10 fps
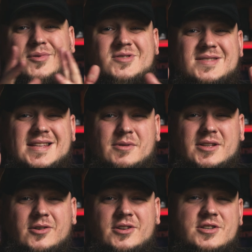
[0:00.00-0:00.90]
Pozostałe
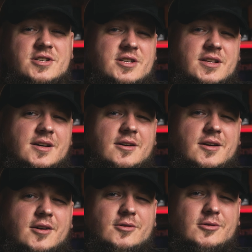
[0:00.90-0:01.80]
drogi i ścieżki tego
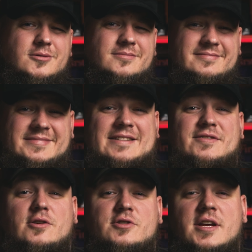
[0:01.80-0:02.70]
regionu
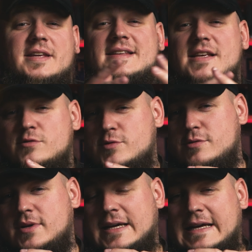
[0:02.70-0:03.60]
widocznie nie
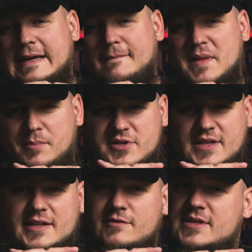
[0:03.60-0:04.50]
zasłużyły na
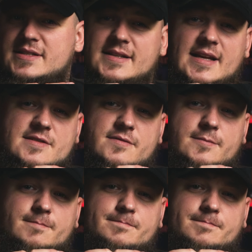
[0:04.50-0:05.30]
posiadanie własnych nazw.